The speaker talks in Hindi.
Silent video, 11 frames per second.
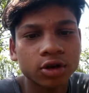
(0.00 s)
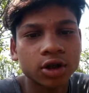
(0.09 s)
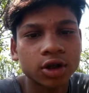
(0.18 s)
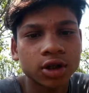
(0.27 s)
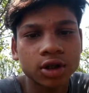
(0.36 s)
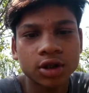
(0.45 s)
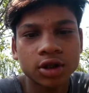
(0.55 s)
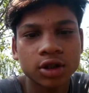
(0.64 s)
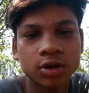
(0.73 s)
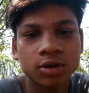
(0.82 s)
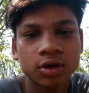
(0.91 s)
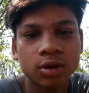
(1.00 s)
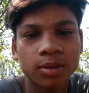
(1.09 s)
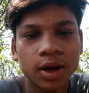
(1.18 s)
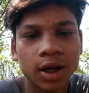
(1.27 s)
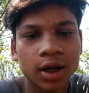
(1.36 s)
छोटे जीवों को
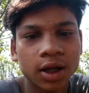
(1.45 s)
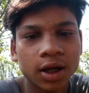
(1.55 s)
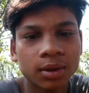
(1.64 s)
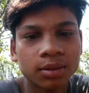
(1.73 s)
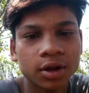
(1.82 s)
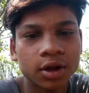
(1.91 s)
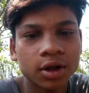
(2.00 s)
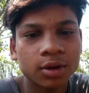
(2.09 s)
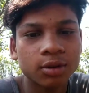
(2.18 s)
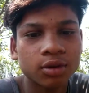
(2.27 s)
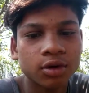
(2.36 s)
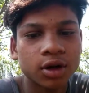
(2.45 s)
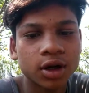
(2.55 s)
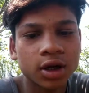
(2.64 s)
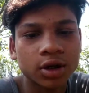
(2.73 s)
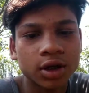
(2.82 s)
मार रहे हैं आप बोल रहे
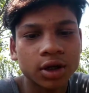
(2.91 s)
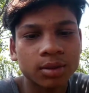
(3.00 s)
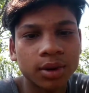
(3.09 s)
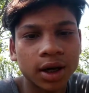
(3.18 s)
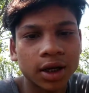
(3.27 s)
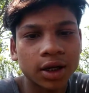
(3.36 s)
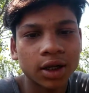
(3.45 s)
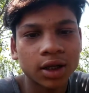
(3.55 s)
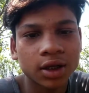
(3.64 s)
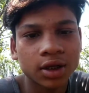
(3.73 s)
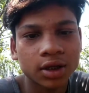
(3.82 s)
हैं कि मारे नहीं